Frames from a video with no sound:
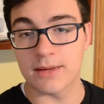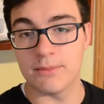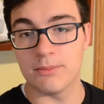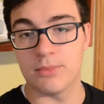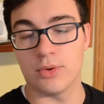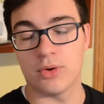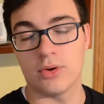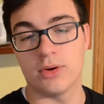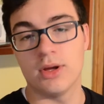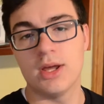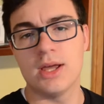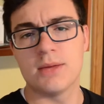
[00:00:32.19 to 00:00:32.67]

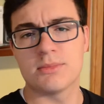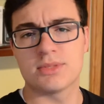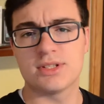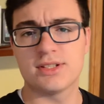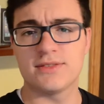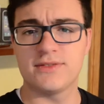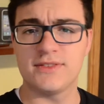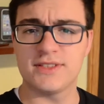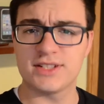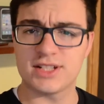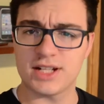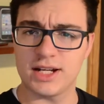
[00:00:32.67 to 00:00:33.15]
bo
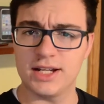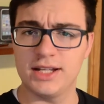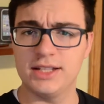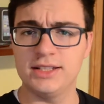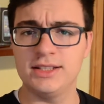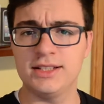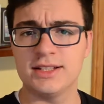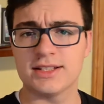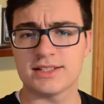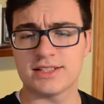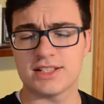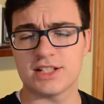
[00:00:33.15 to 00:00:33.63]

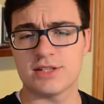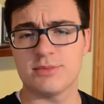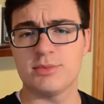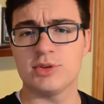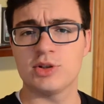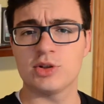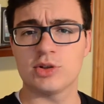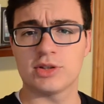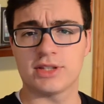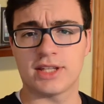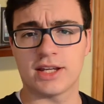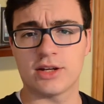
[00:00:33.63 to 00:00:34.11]
przyzwyczajeni jesteśmy
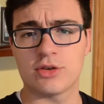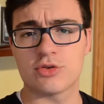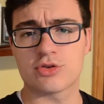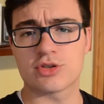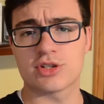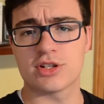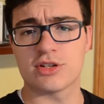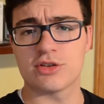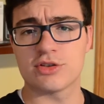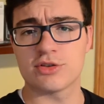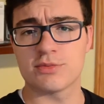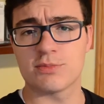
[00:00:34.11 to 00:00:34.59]
do tego,
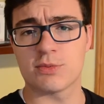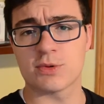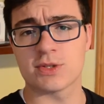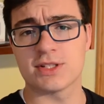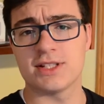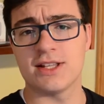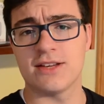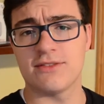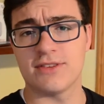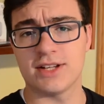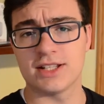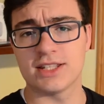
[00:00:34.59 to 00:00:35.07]
że
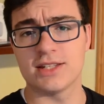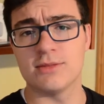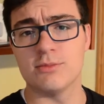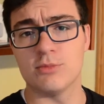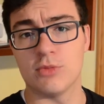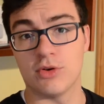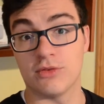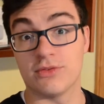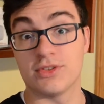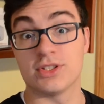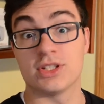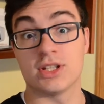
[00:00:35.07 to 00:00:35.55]
rozpoznawanie
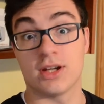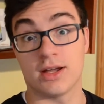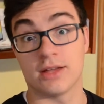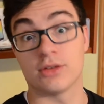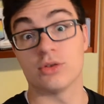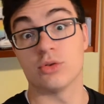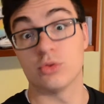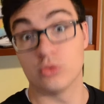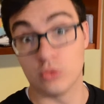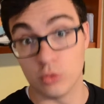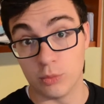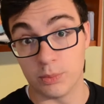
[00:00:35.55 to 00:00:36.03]
mowy działa
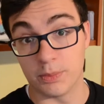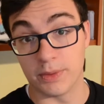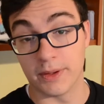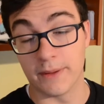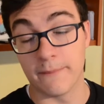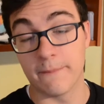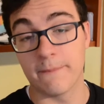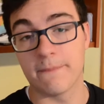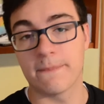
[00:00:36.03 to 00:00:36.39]
do dupy.